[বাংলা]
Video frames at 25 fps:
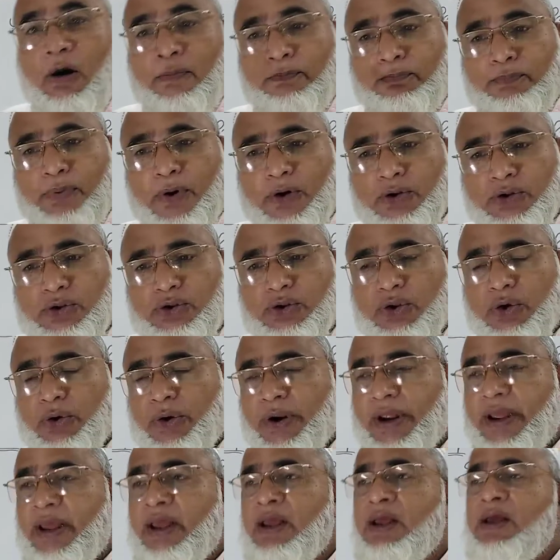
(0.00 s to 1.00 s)

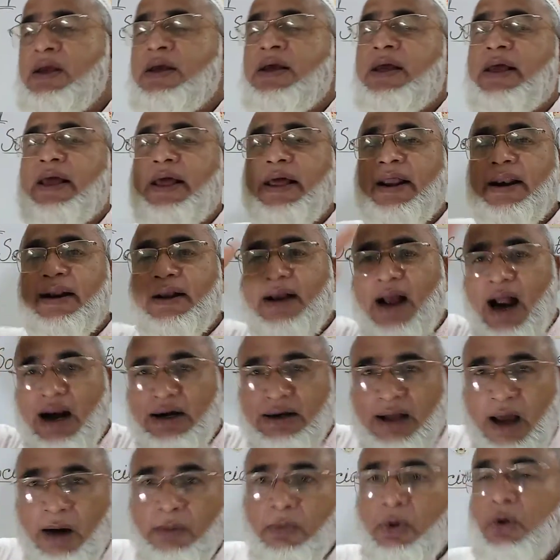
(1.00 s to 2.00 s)
অভ্যন্তরে এর
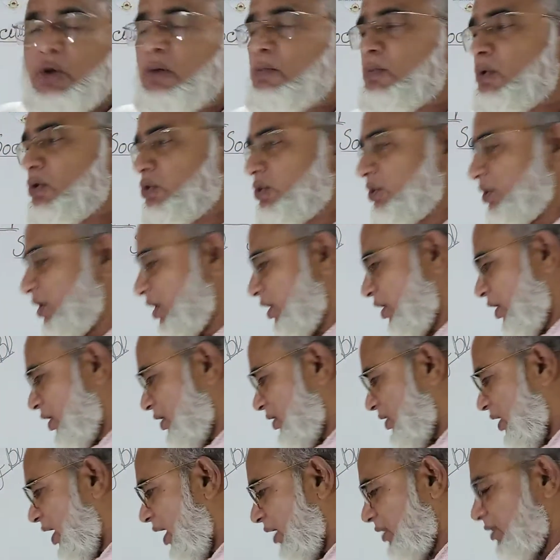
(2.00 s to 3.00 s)
কাঠামোর মধ্যে
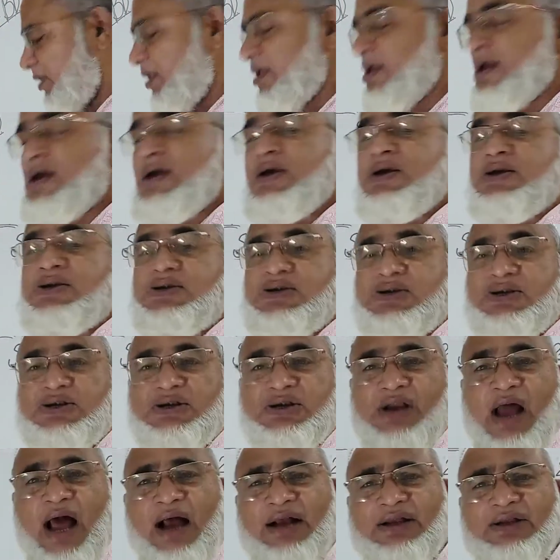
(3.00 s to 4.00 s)
অর্থাৎ
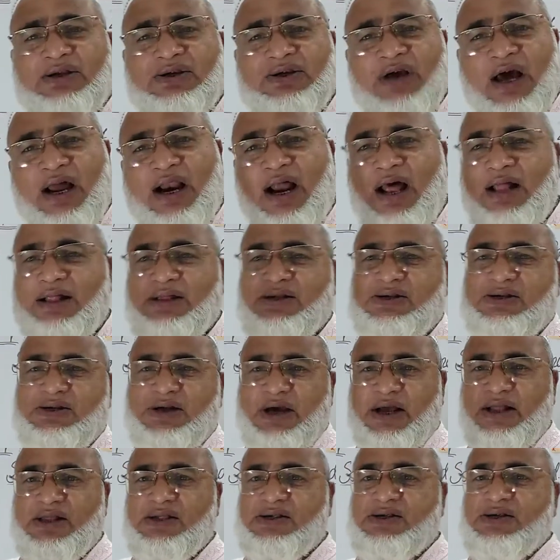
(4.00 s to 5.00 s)
স্ট্রাকচারাল
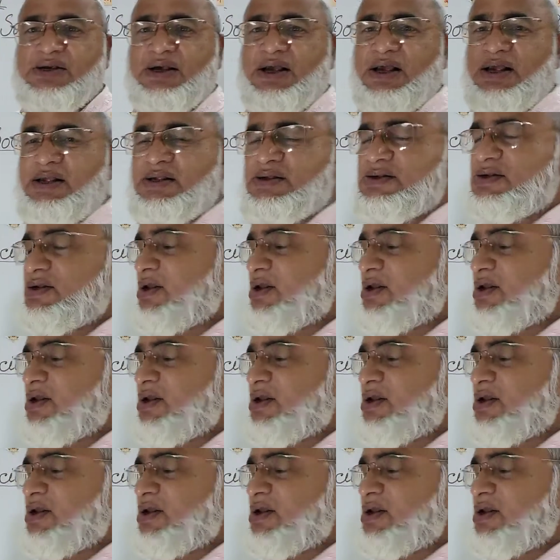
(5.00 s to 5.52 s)
চেঞ্জ ইজ